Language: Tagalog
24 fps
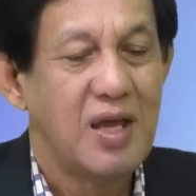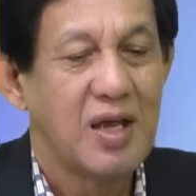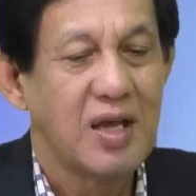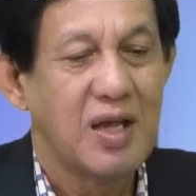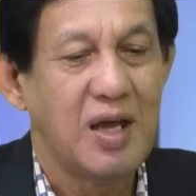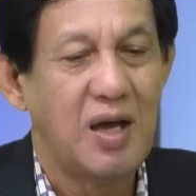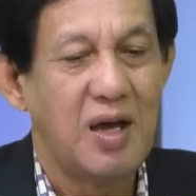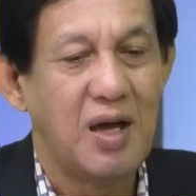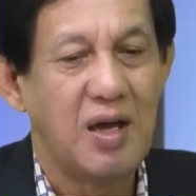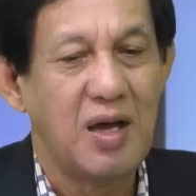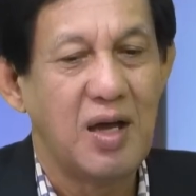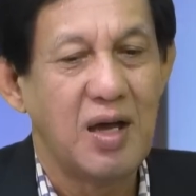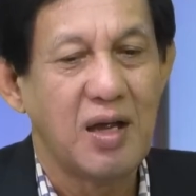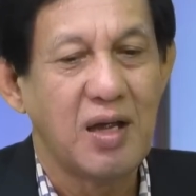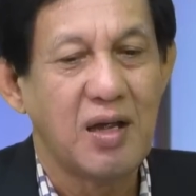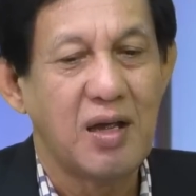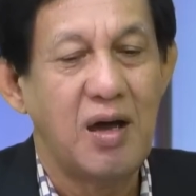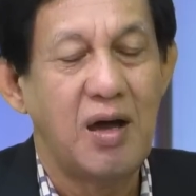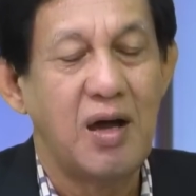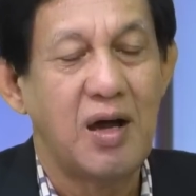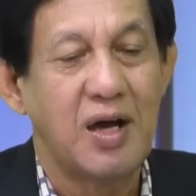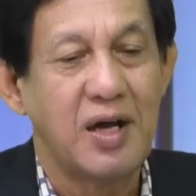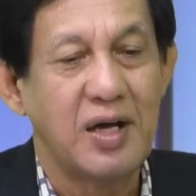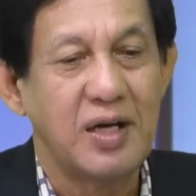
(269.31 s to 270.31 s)
ka
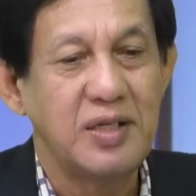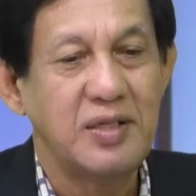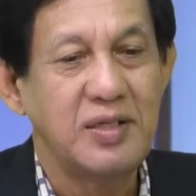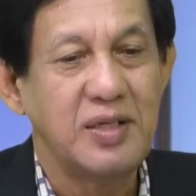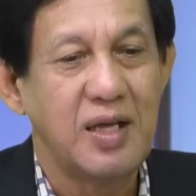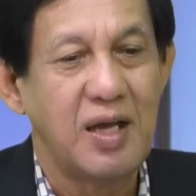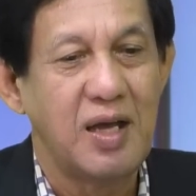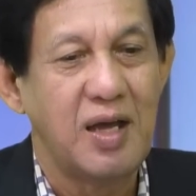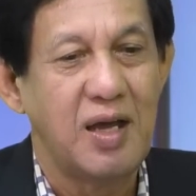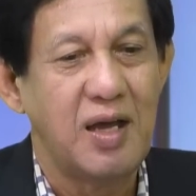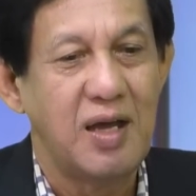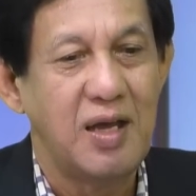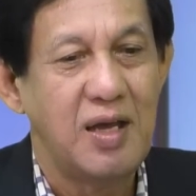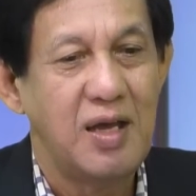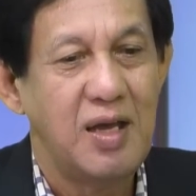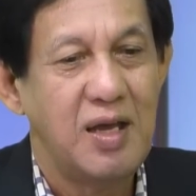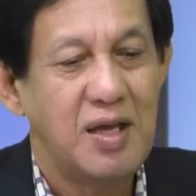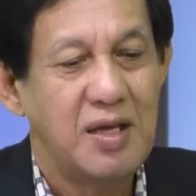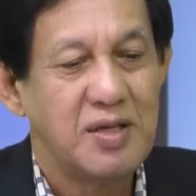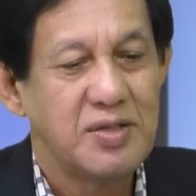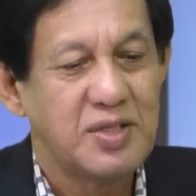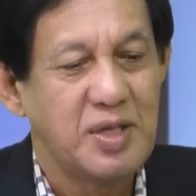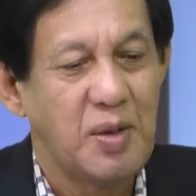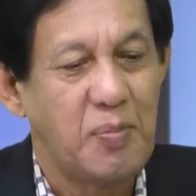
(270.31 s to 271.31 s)
guard nga
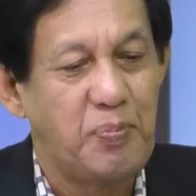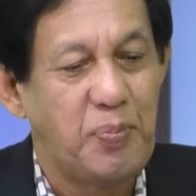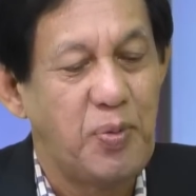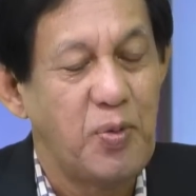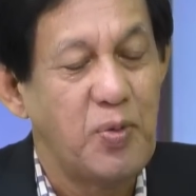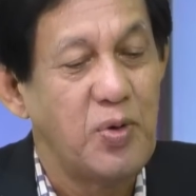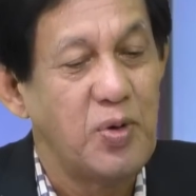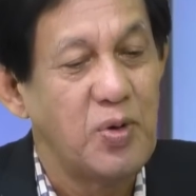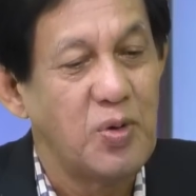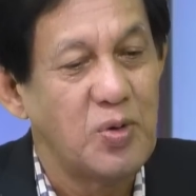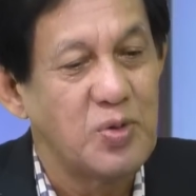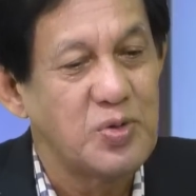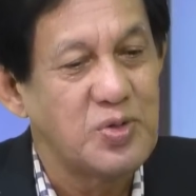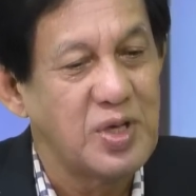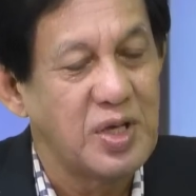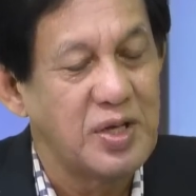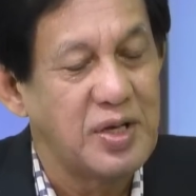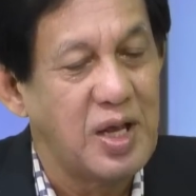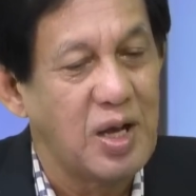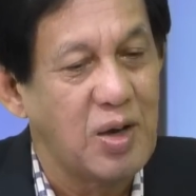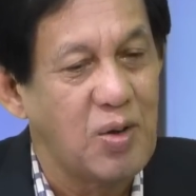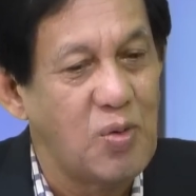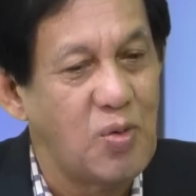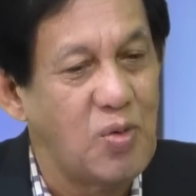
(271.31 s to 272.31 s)
sa puno sang
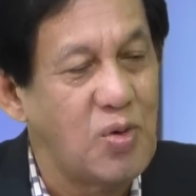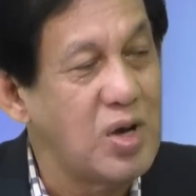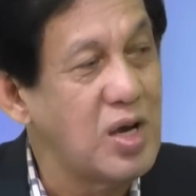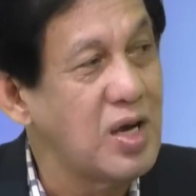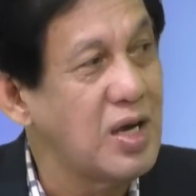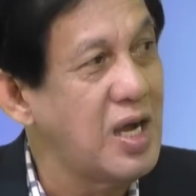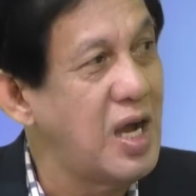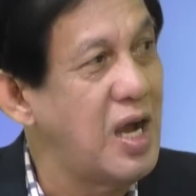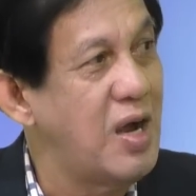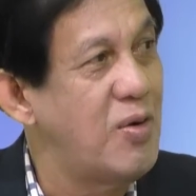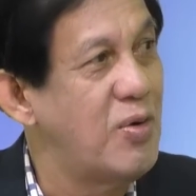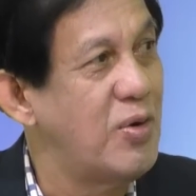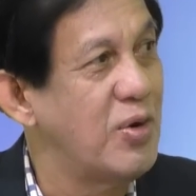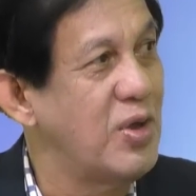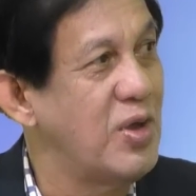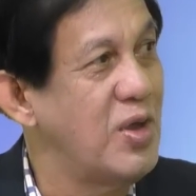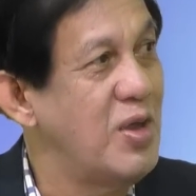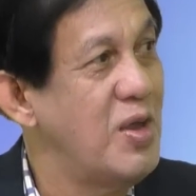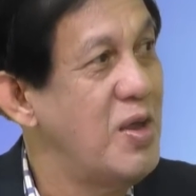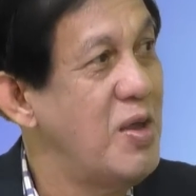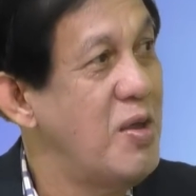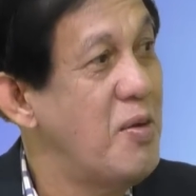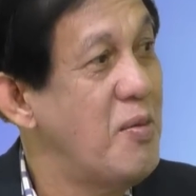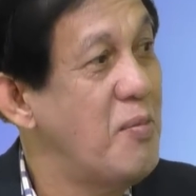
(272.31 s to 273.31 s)
dako nga kahoy
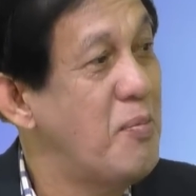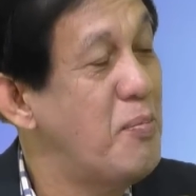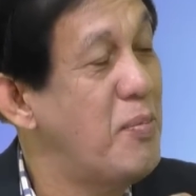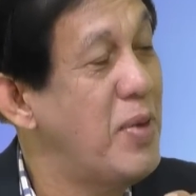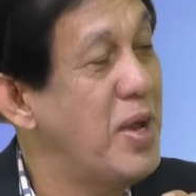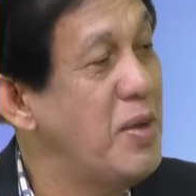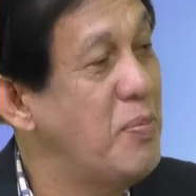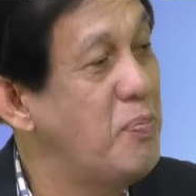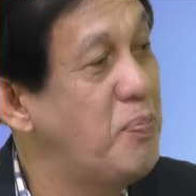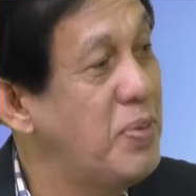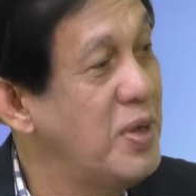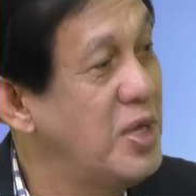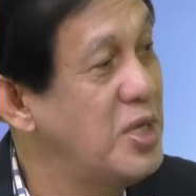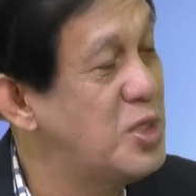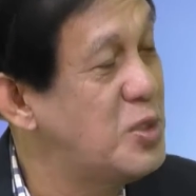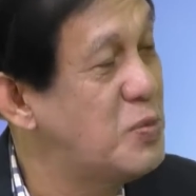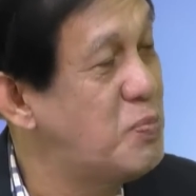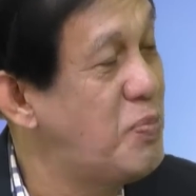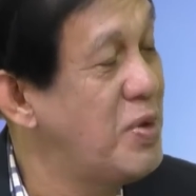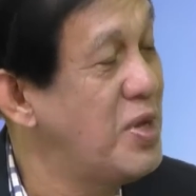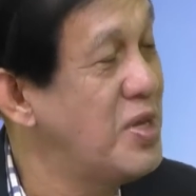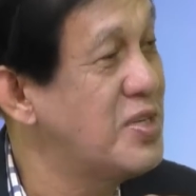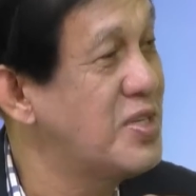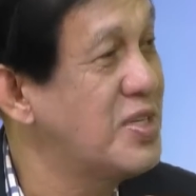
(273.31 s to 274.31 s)
may
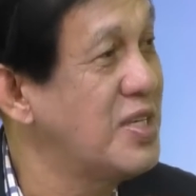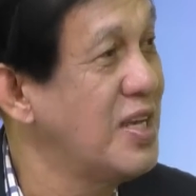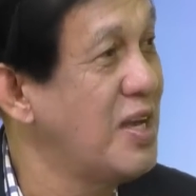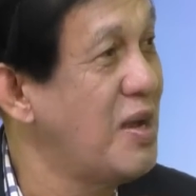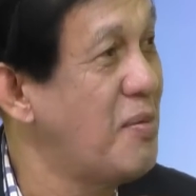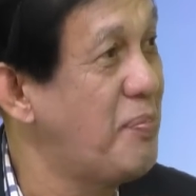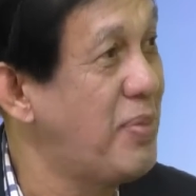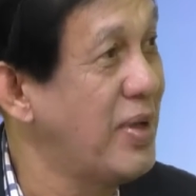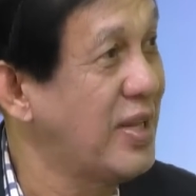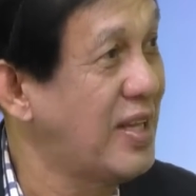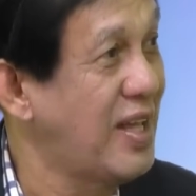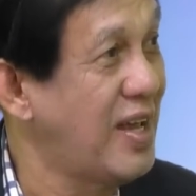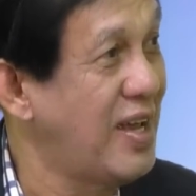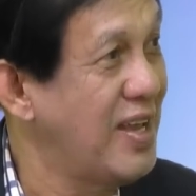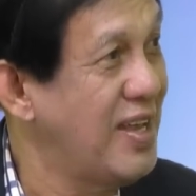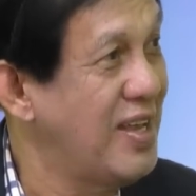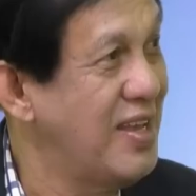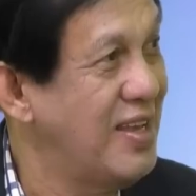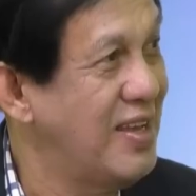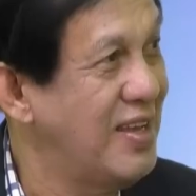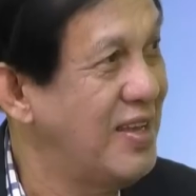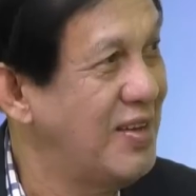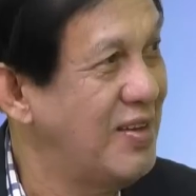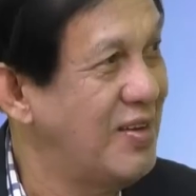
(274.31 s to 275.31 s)
pispis nga
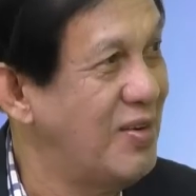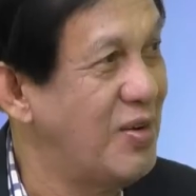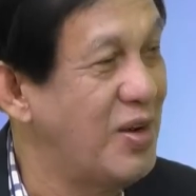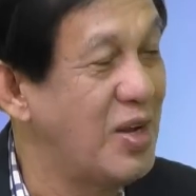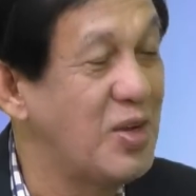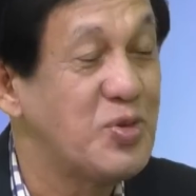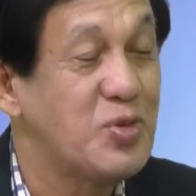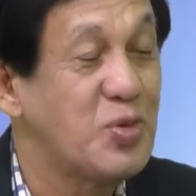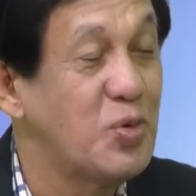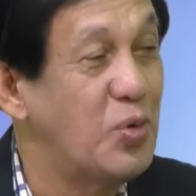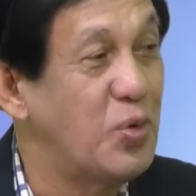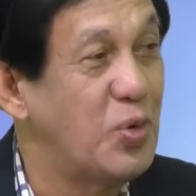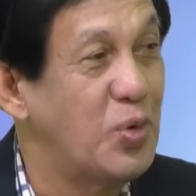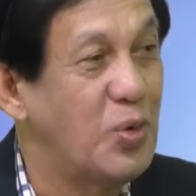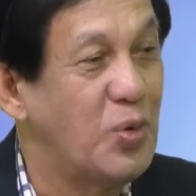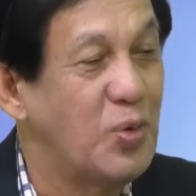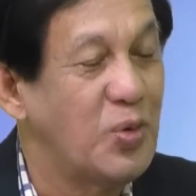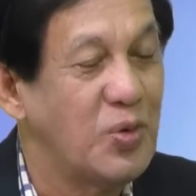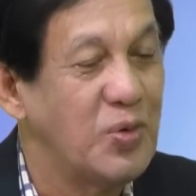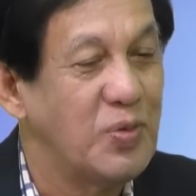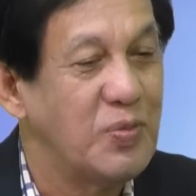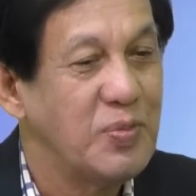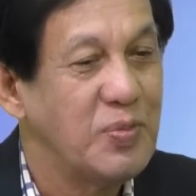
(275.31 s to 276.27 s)
patay o nasunog